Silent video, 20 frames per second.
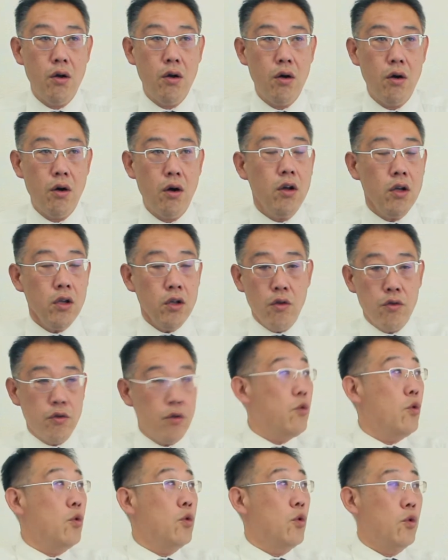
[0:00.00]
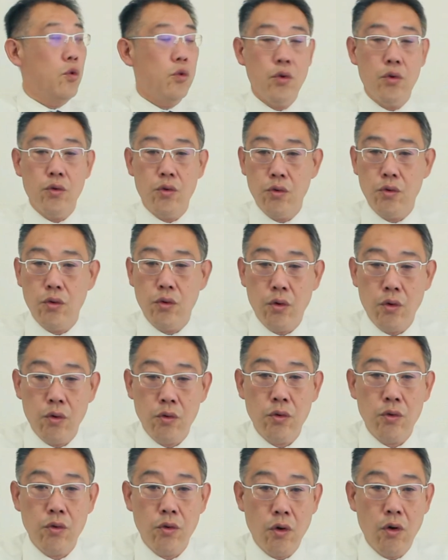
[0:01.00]
あ、いいですよ、どうぞどうぞどうぞ
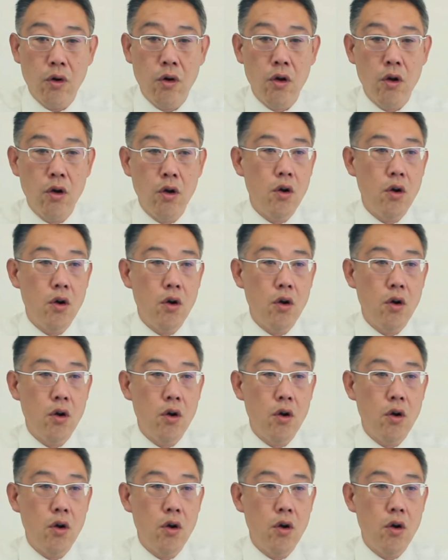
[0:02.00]
どうぞ。